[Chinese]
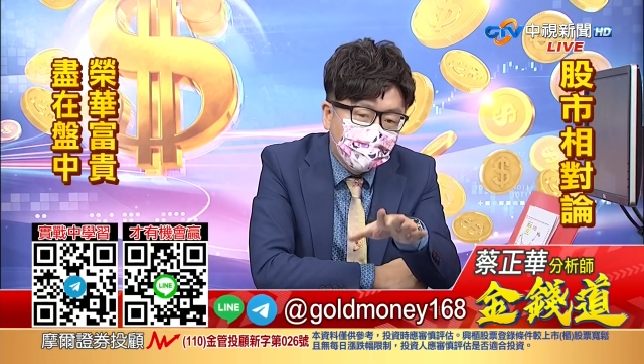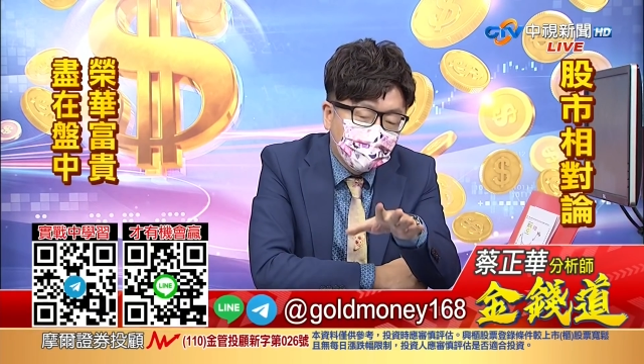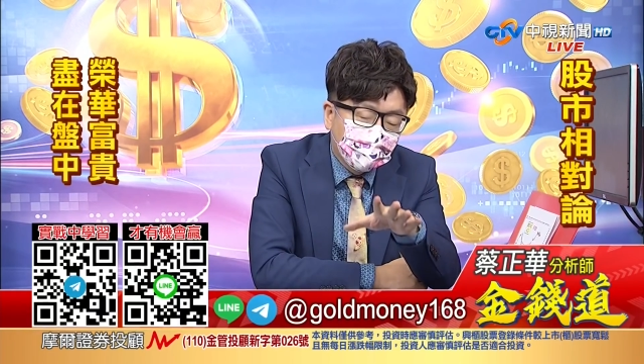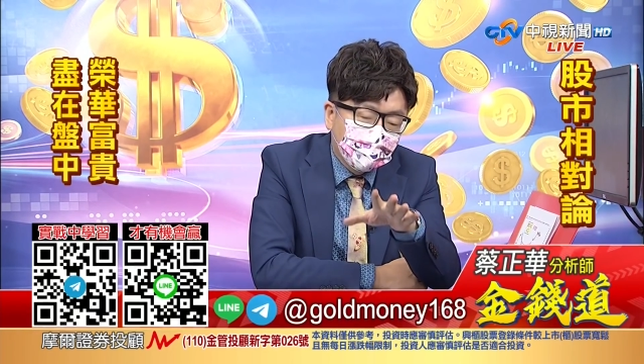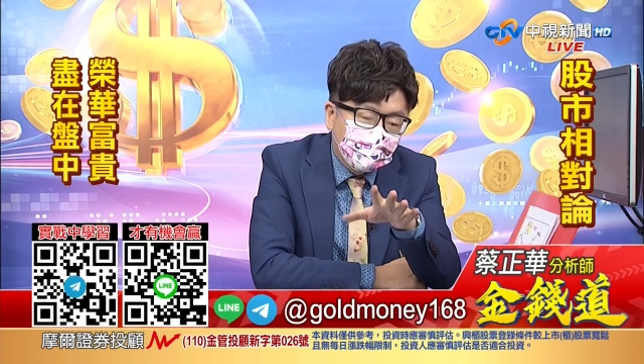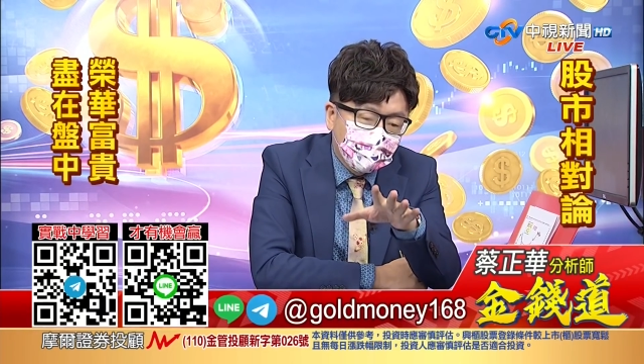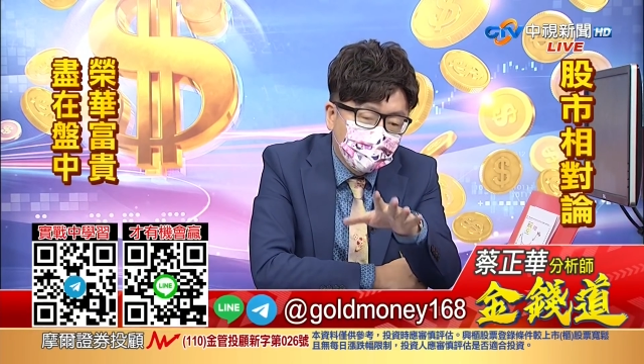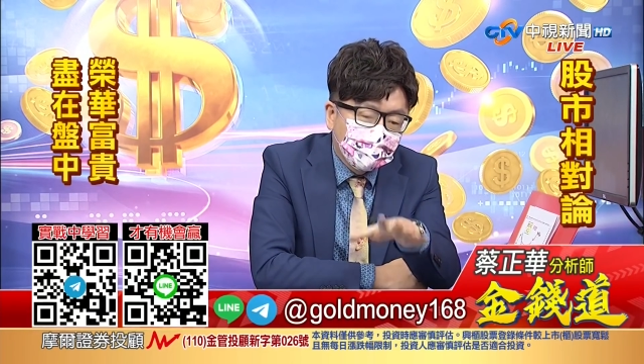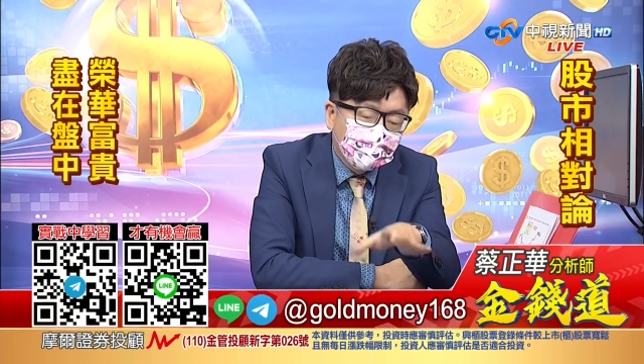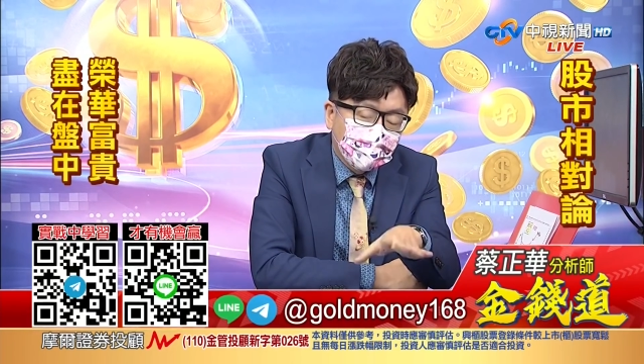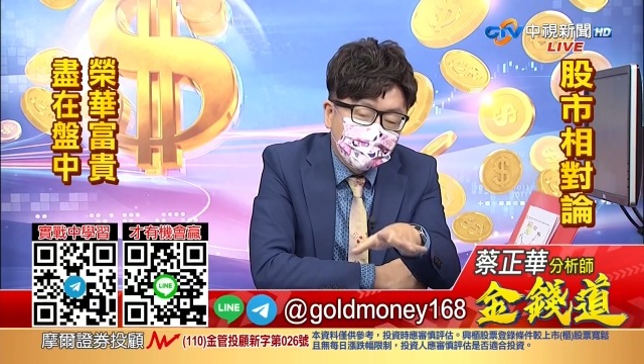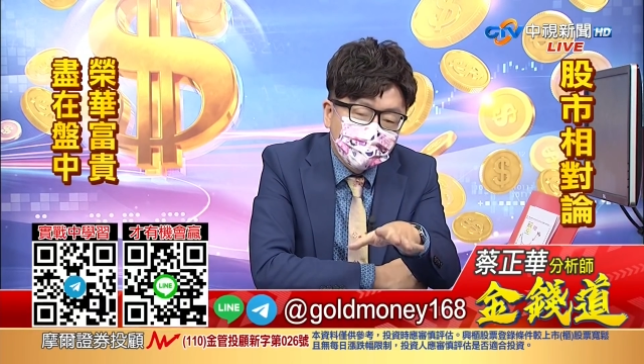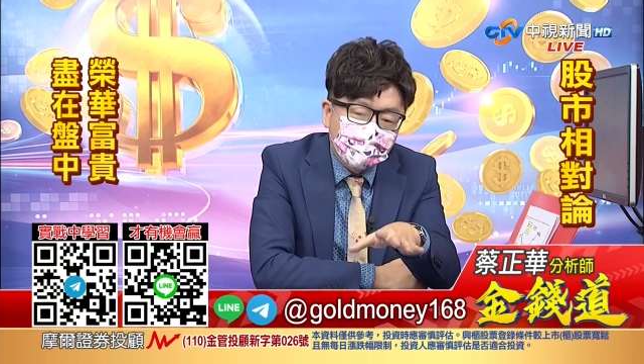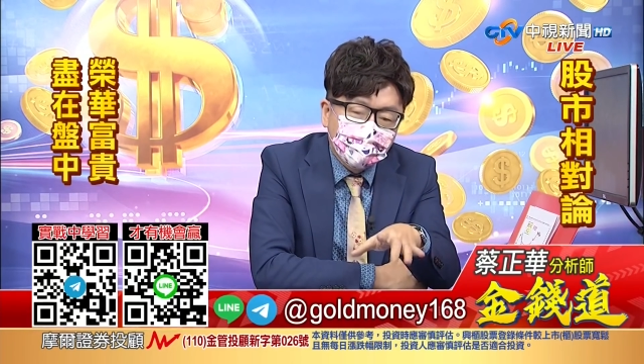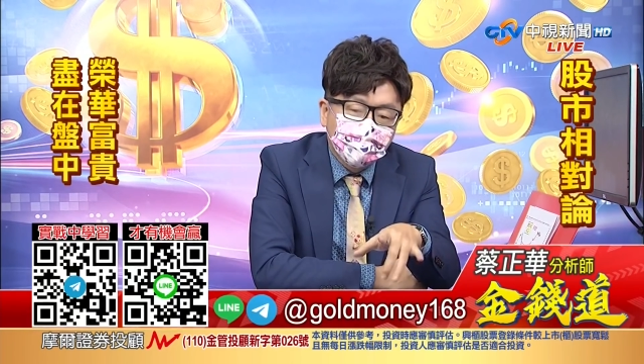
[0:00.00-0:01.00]
团股做
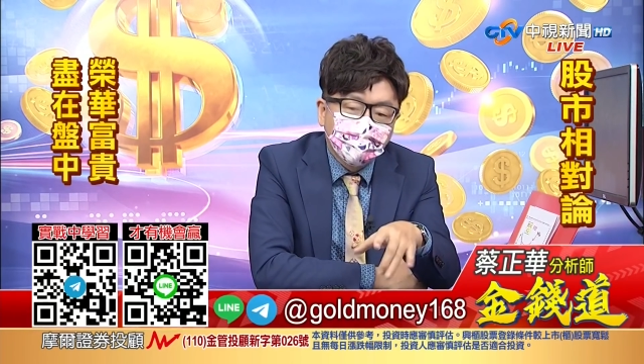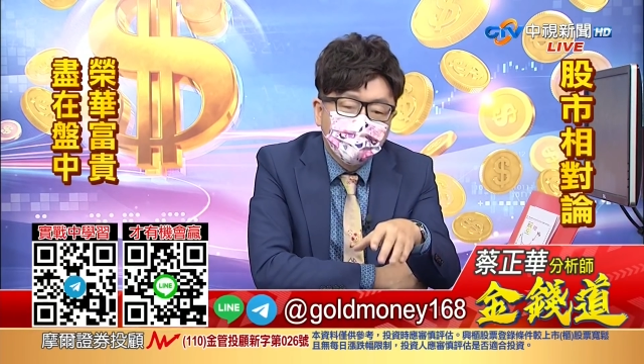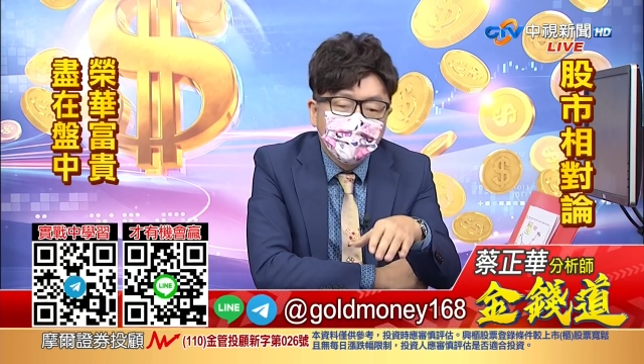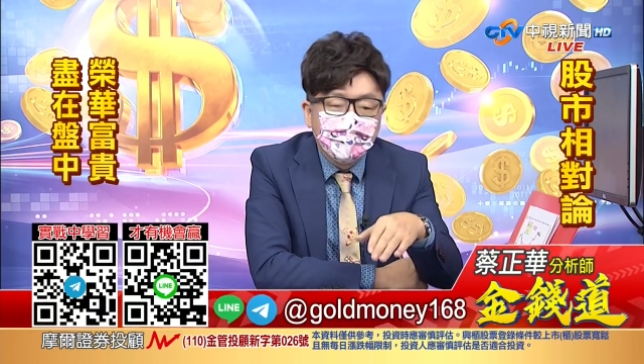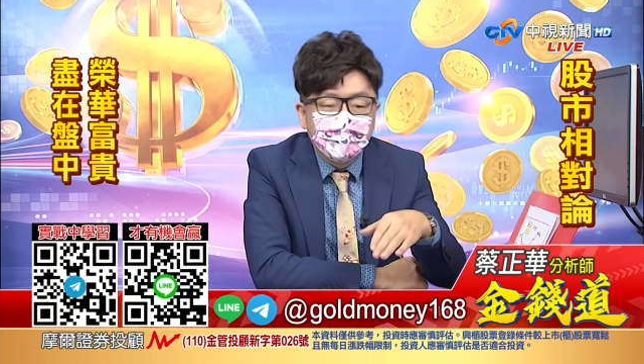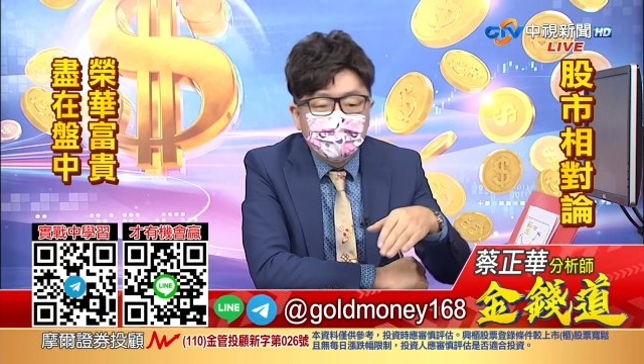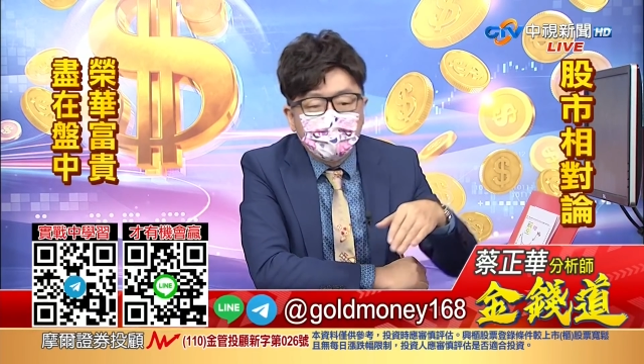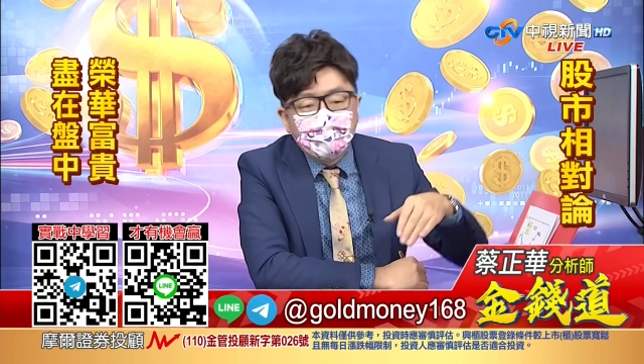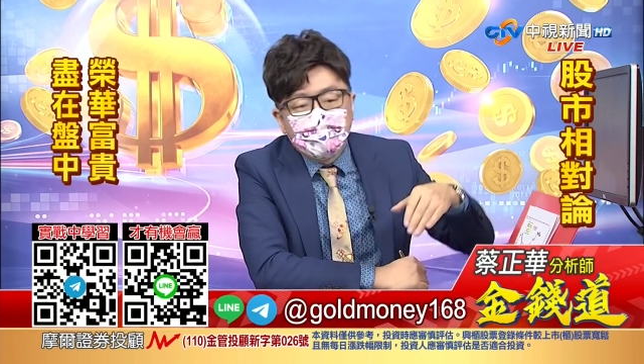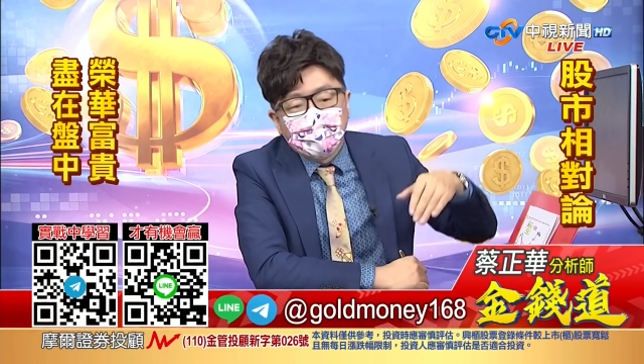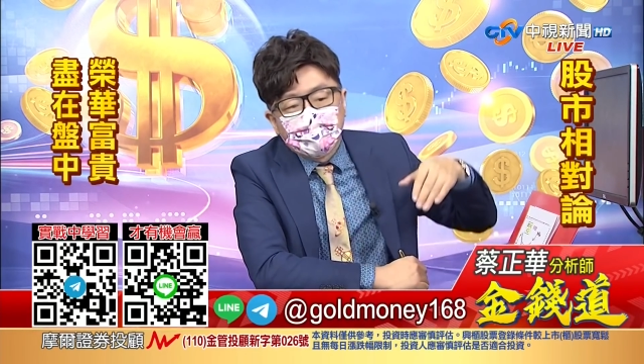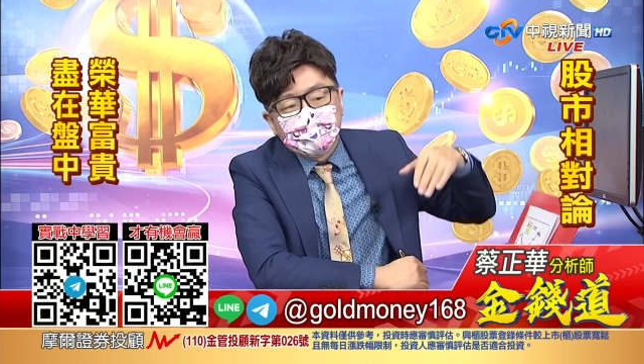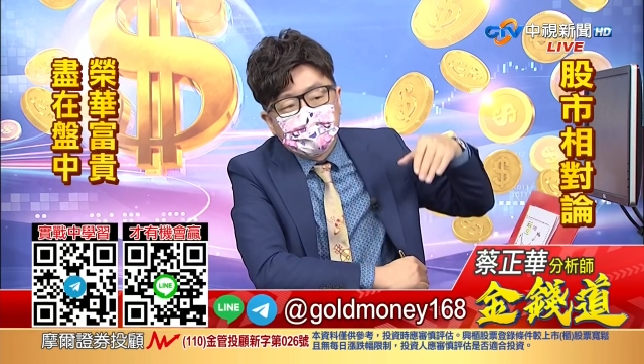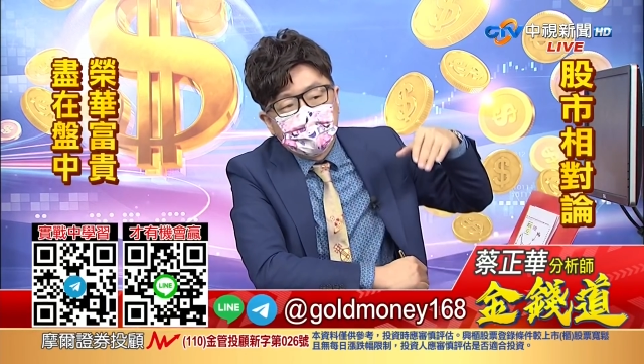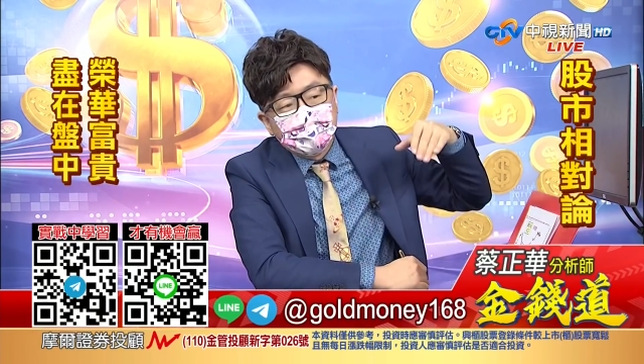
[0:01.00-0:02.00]
上的时候，那
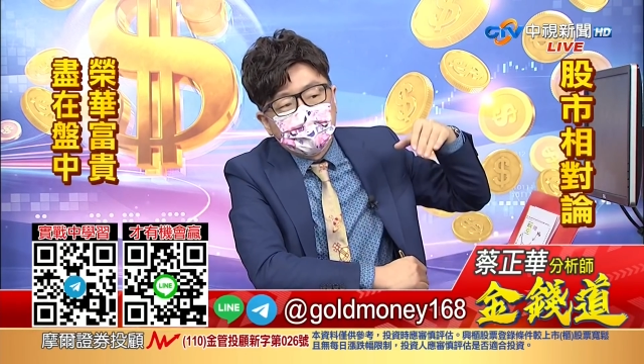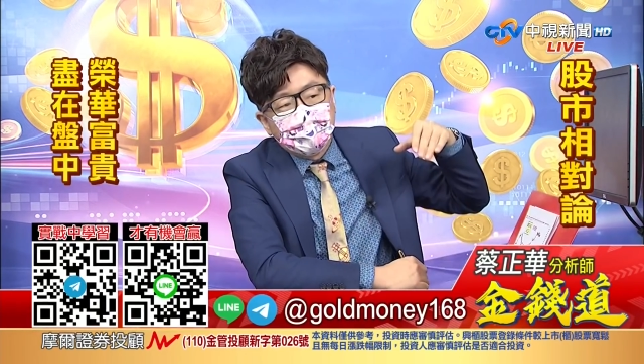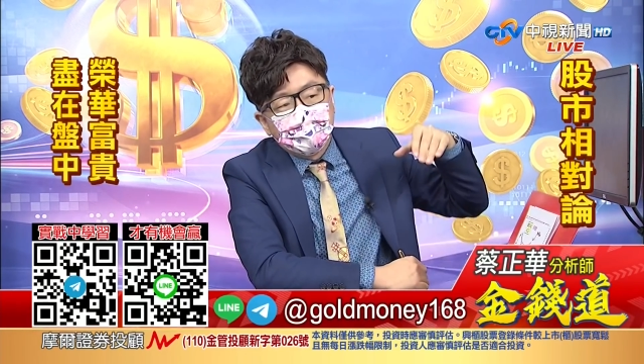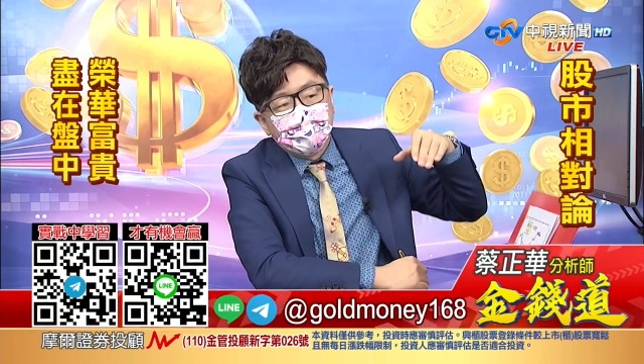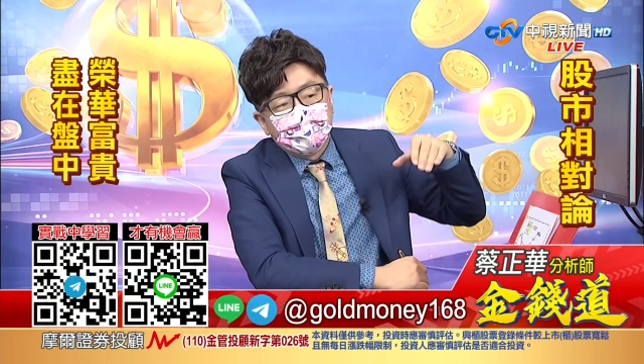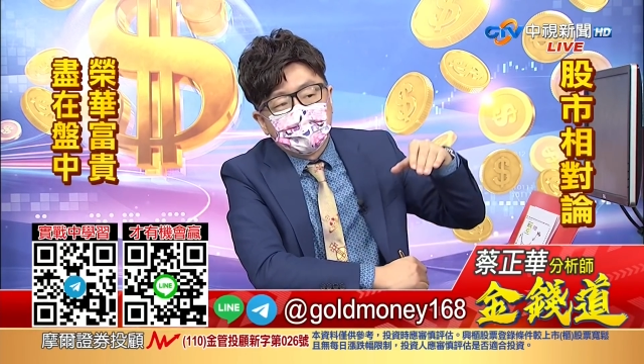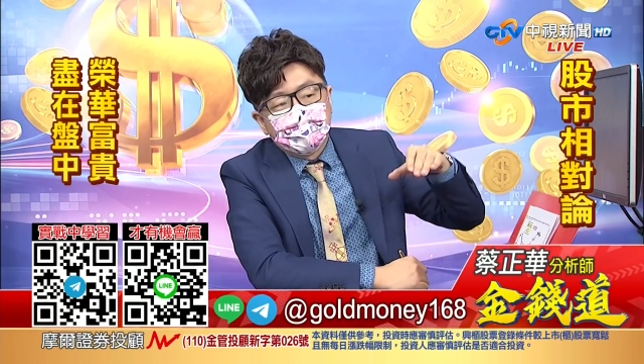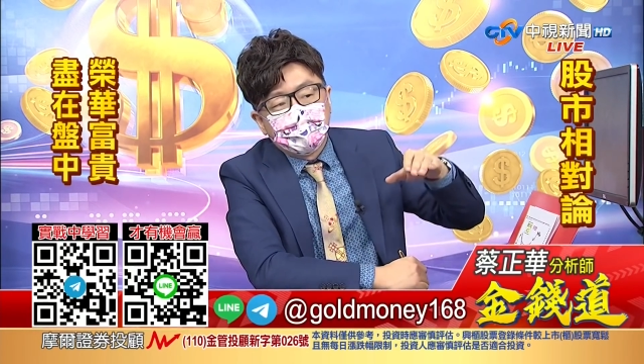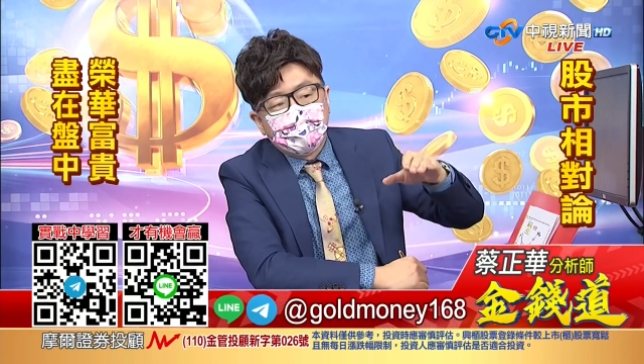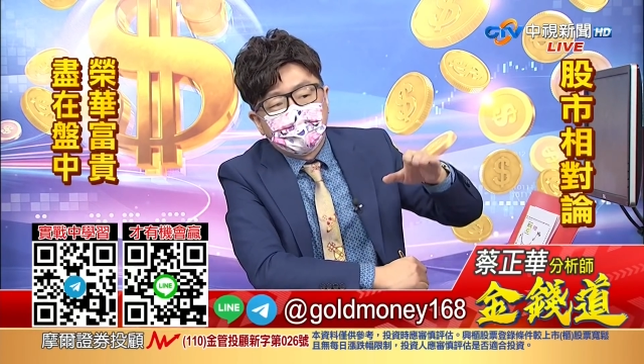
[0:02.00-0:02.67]
条季线就会